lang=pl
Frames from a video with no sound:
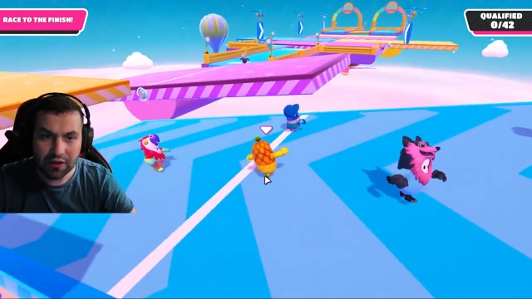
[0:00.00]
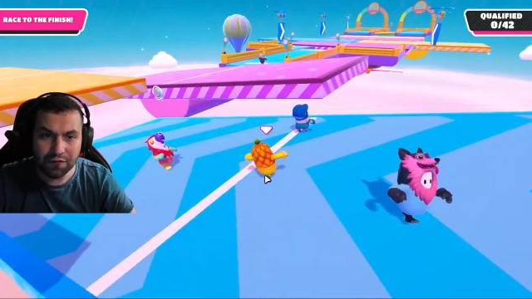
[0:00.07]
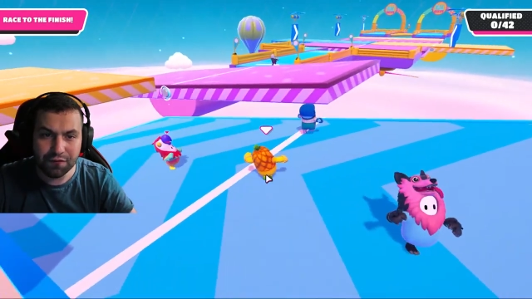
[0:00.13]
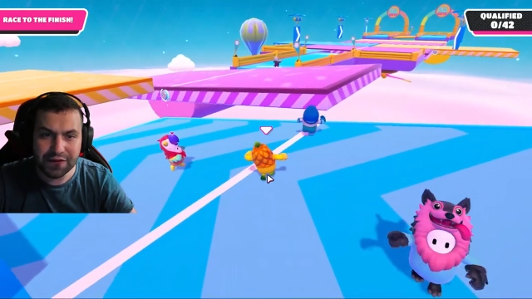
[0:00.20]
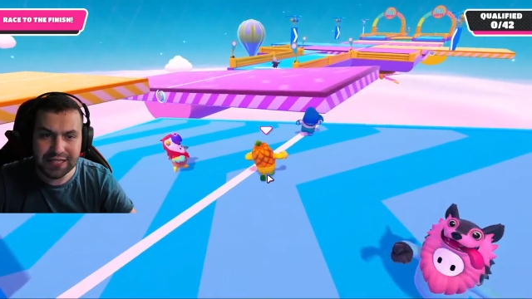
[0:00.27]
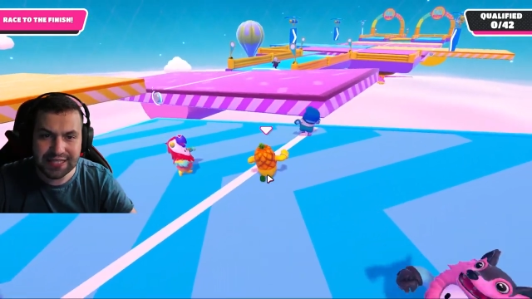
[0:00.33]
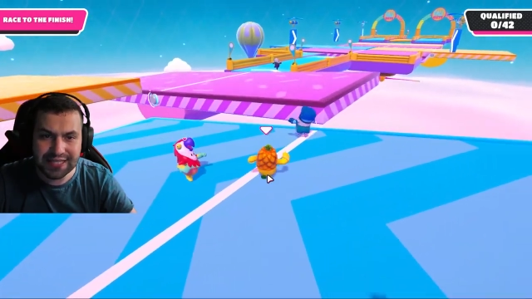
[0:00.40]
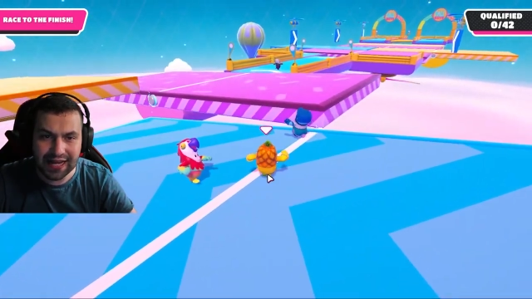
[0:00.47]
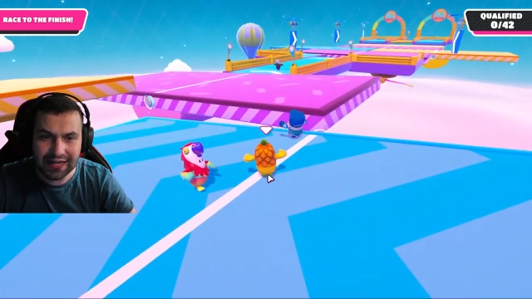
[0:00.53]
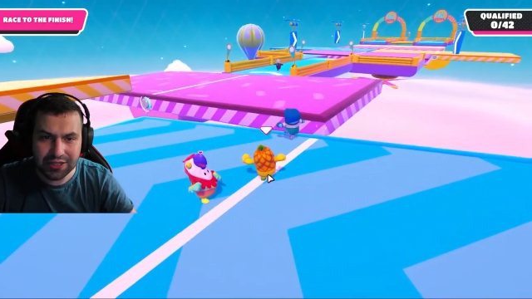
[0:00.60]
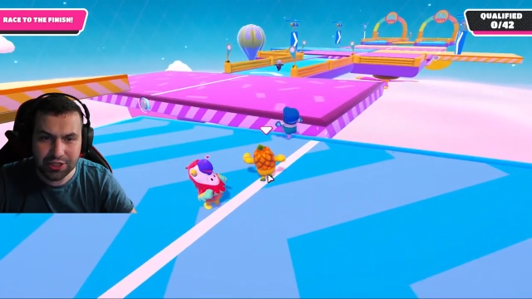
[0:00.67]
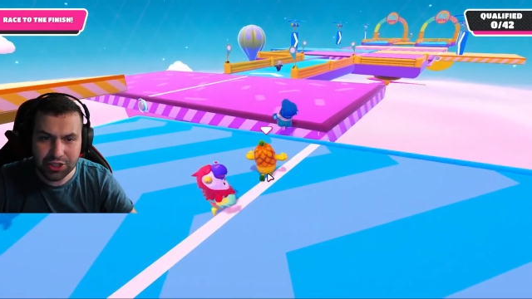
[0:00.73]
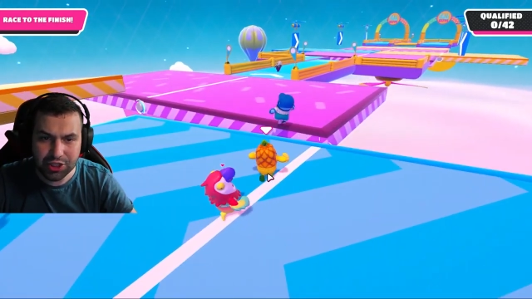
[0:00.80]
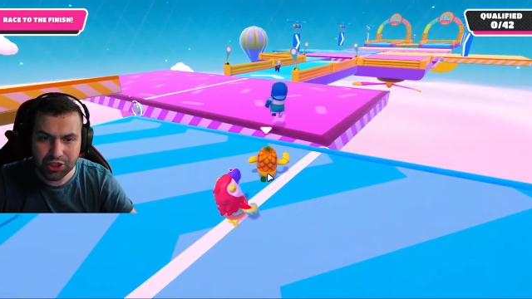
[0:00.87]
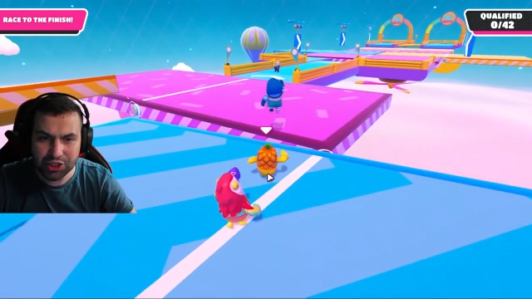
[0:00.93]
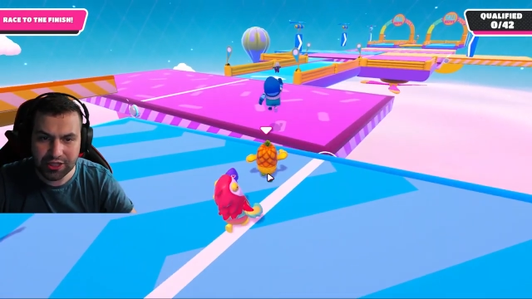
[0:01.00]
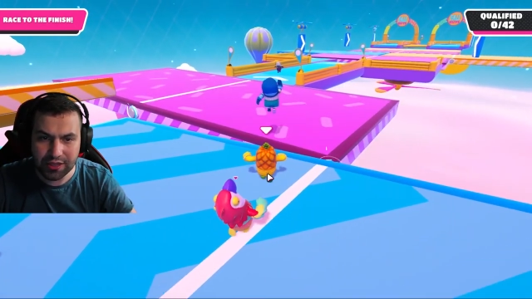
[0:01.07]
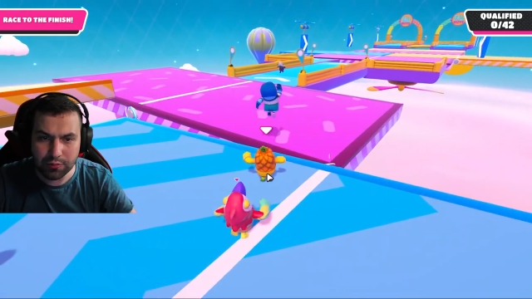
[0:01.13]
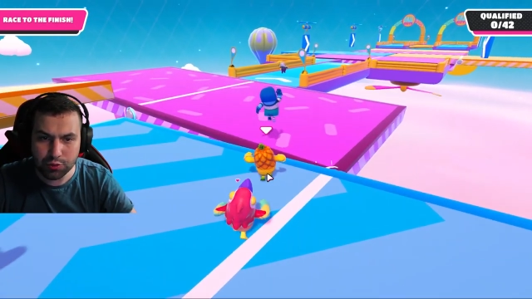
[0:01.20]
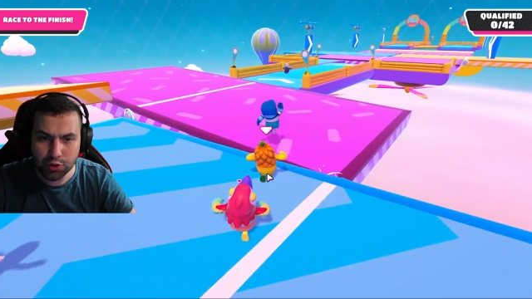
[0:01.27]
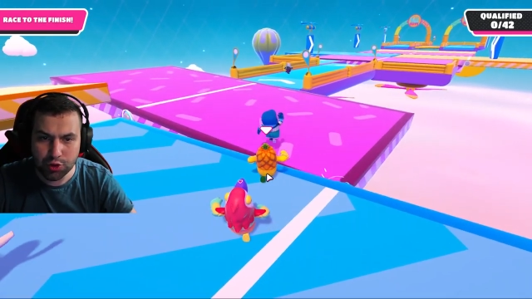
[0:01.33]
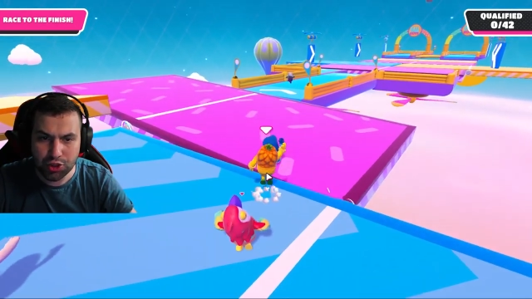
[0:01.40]
wystarczy, że się na
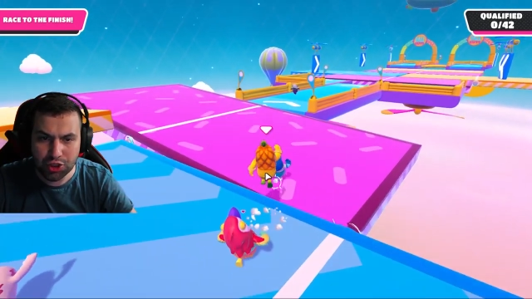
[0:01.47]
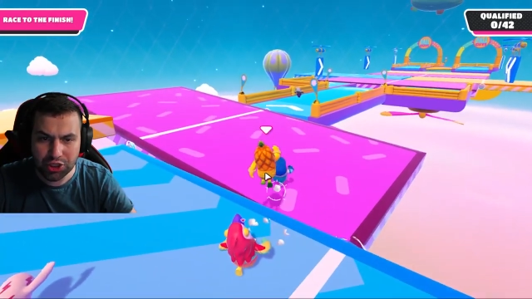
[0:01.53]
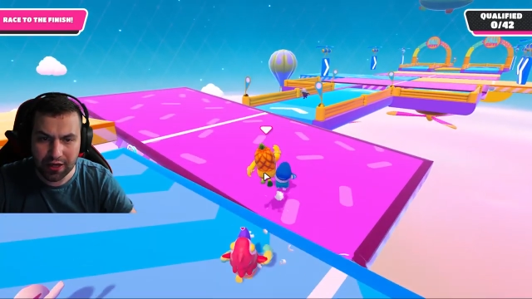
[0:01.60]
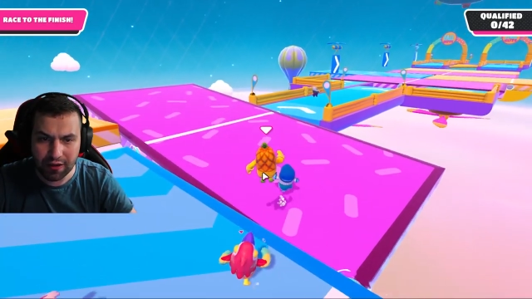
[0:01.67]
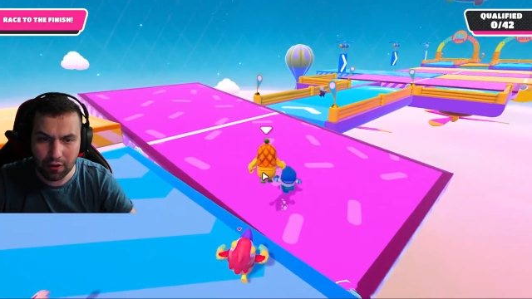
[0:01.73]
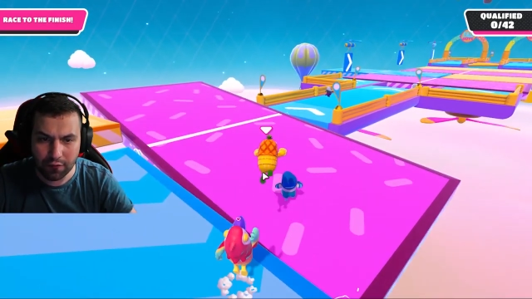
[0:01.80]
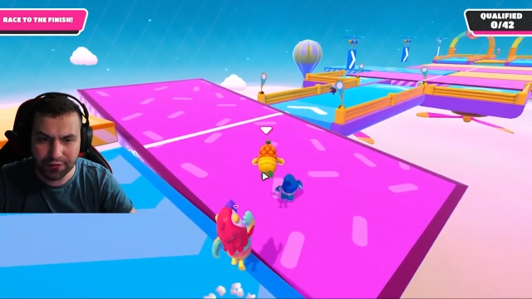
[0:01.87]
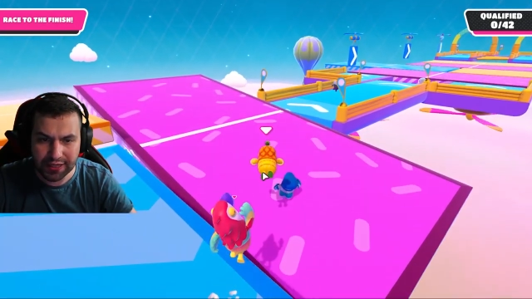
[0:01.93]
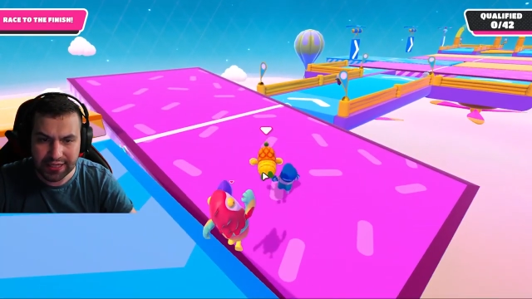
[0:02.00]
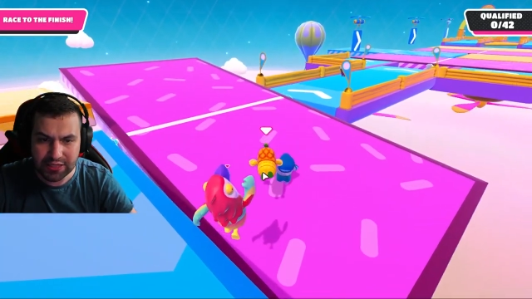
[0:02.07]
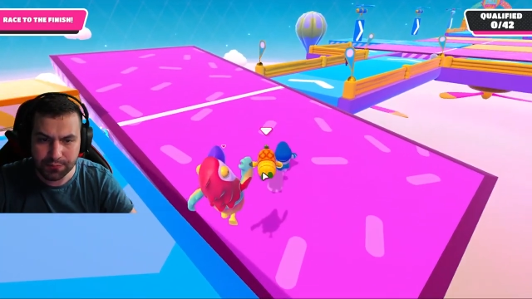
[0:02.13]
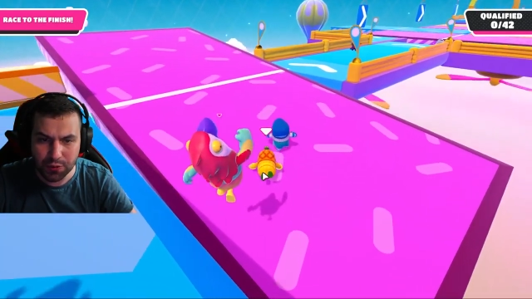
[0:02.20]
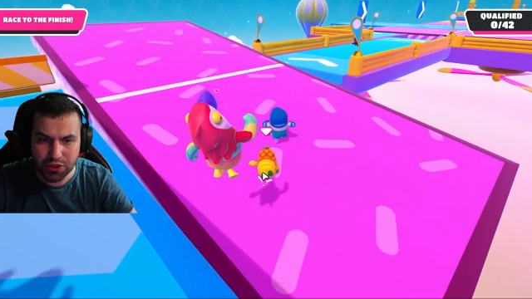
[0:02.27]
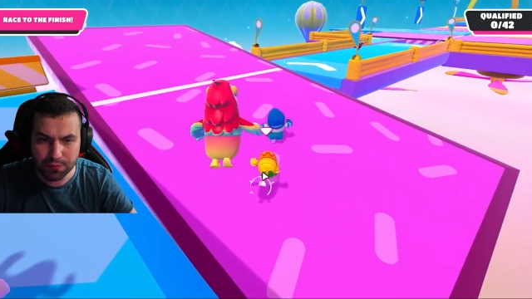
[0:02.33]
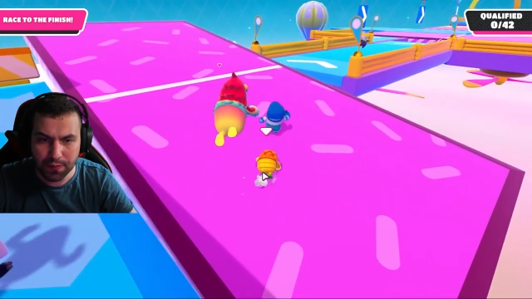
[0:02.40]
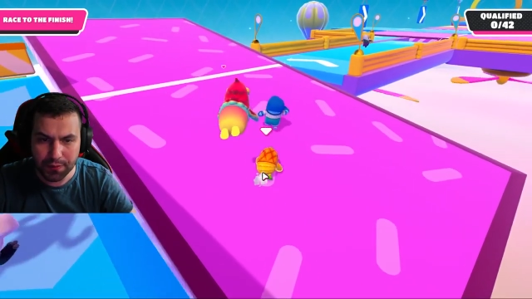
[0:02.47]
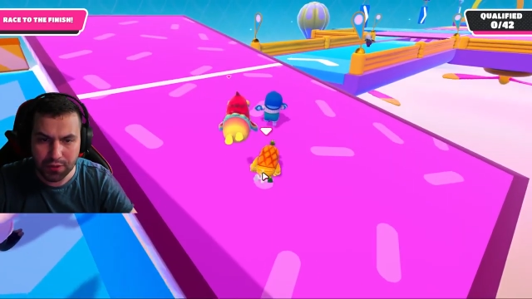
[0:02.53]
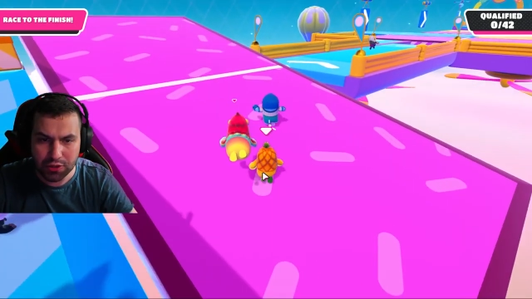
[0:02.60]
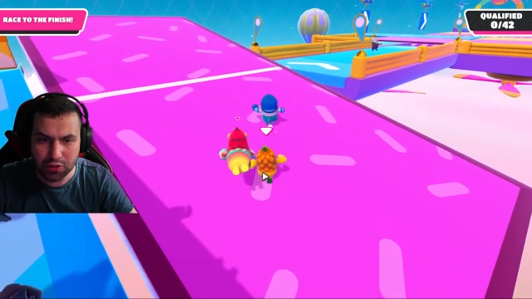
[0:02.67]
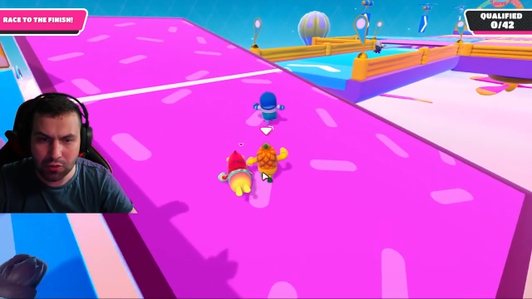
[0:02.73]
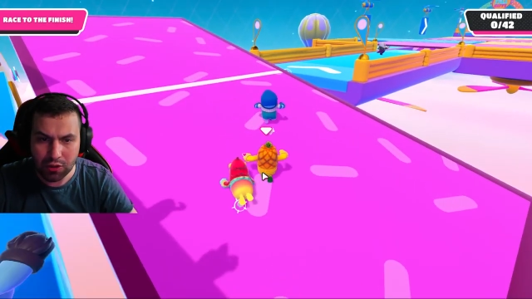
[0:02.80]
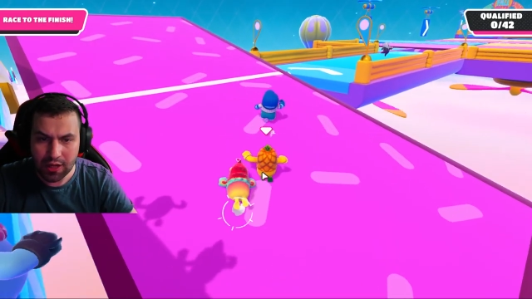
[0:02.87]
nią rzucicie o, w taki sposób po
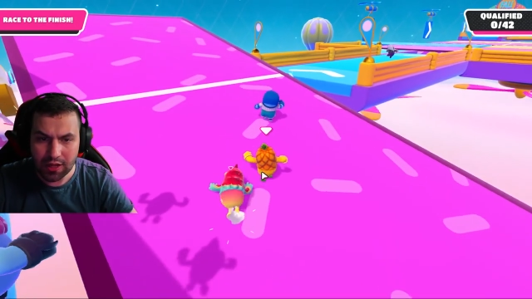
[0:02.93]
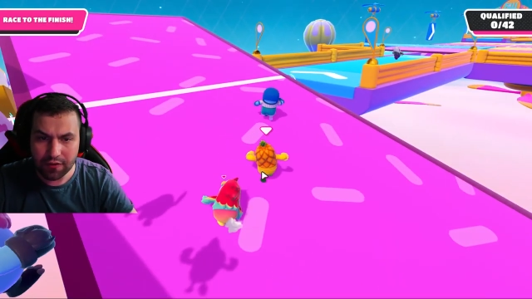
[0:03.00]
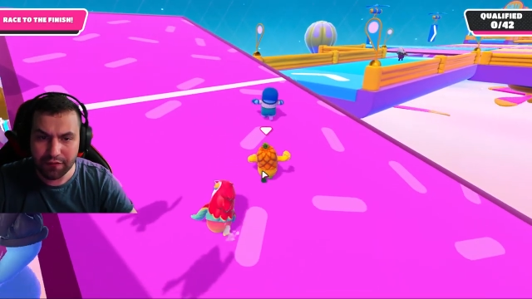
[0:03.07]
prostu,